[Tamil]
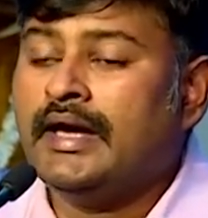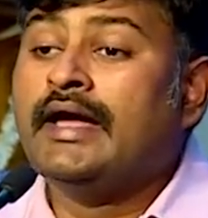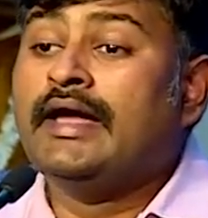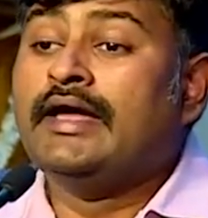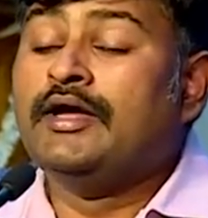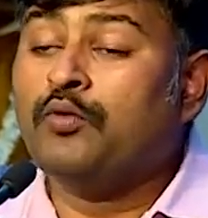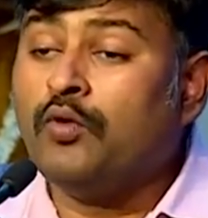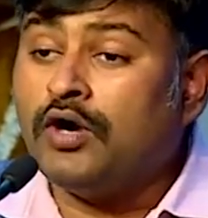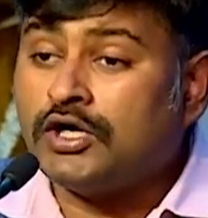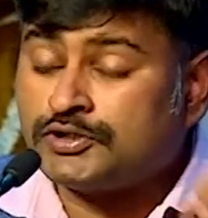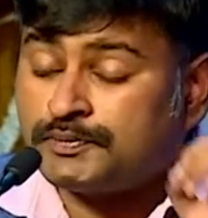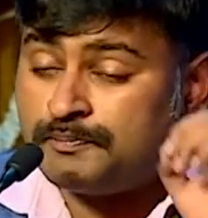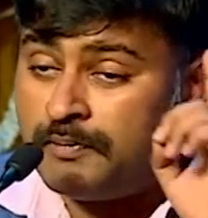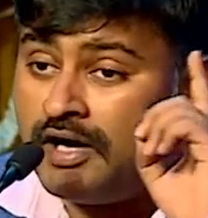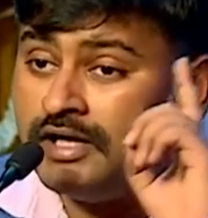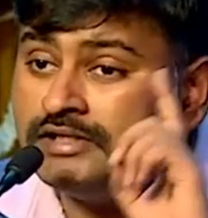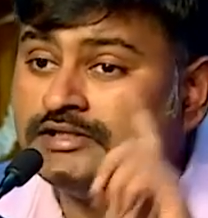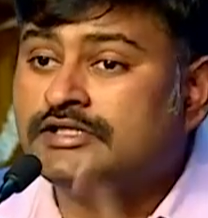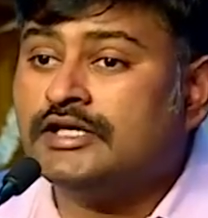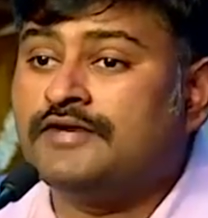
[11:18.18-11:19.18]
யூ ஆர்
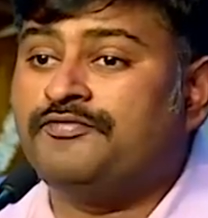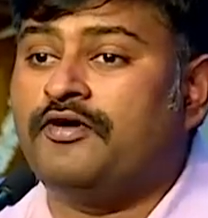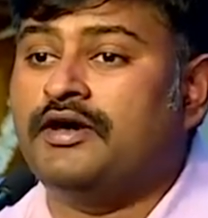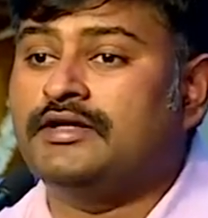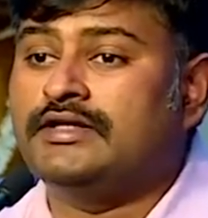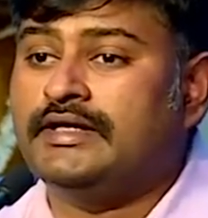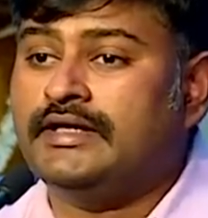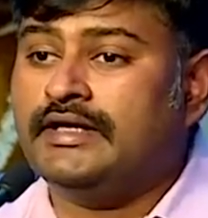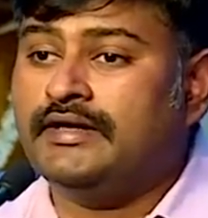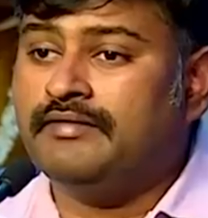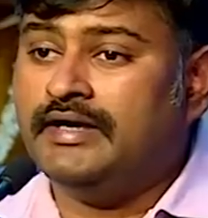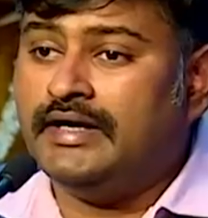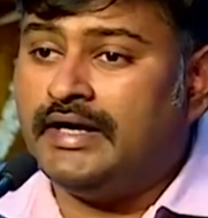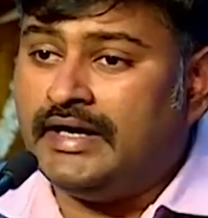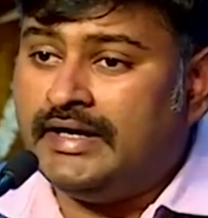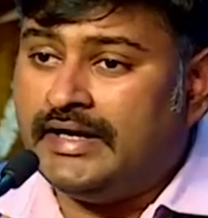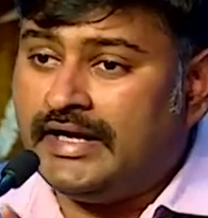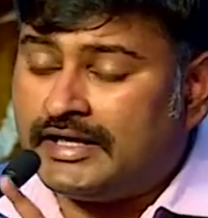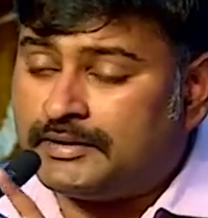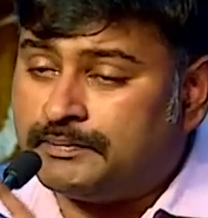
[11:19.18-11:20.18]
ஸ்பான்சர் ஃபார் தட் ஈவெண்ட்
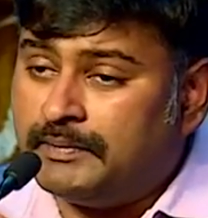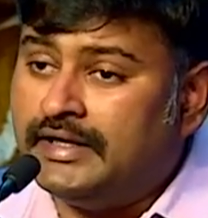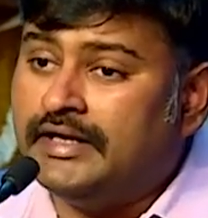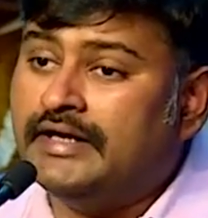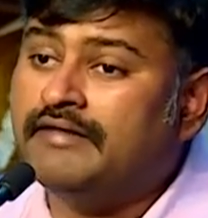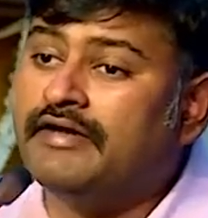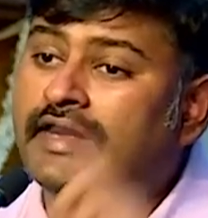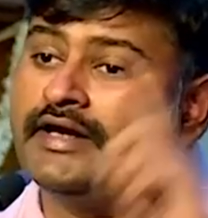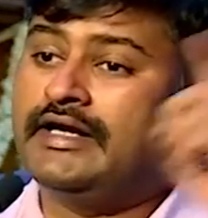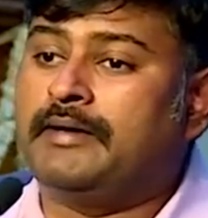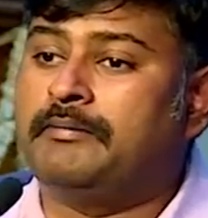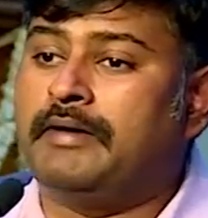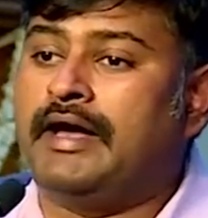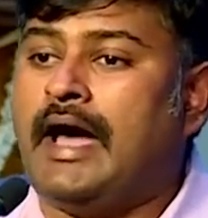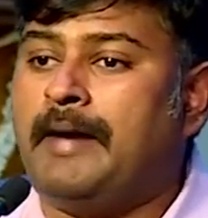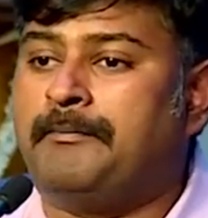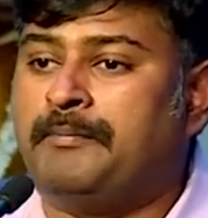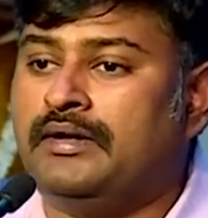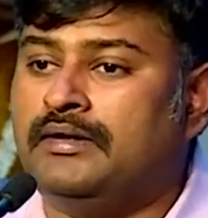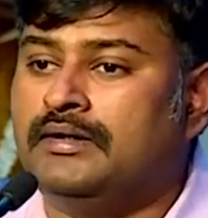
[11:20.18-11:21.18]
அண்ட் ஹஸ் பீன் இன்வைட்டட் பை
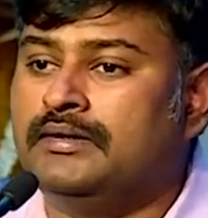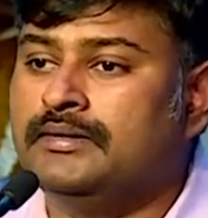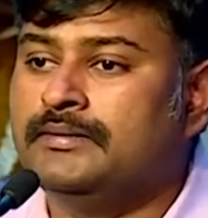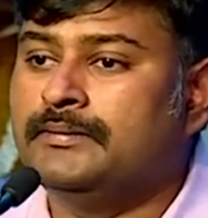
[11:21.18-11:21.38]
ஆப்பிள்